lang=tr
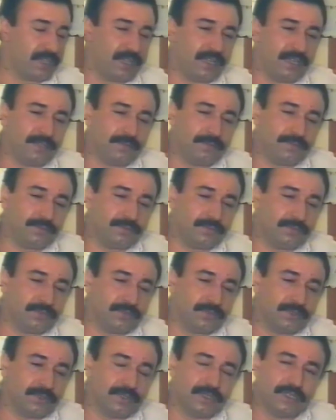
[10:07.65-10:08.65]
Yani
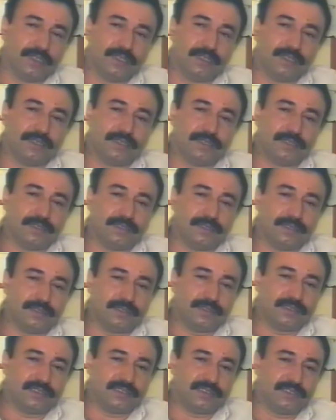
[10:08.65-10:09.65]
bunu
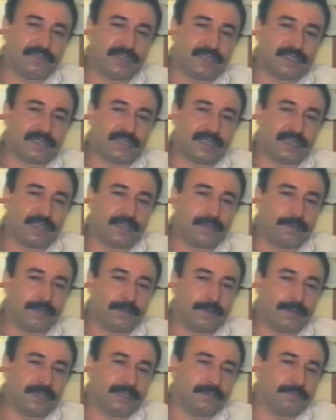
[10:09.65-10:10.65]
e, Sivas'a
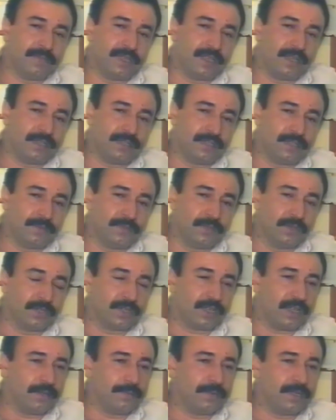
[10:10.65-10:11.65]
yamamanın bir anlamı
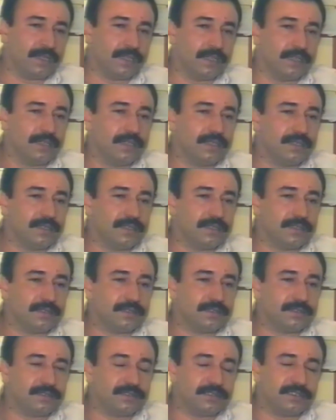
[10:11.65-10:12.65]
yok ama
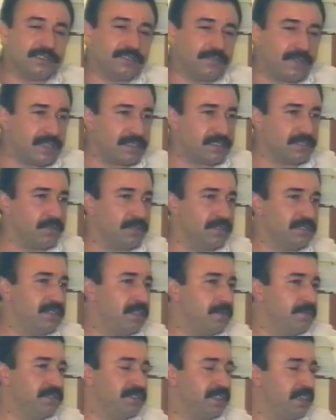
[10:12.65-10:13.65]
Sivas da
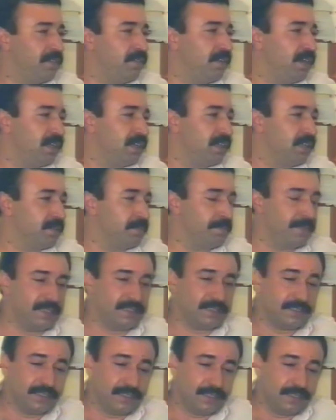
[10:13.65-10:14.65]
olsa bir şey fark
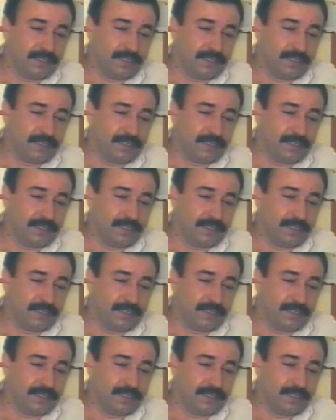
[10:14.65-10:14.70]
etmez.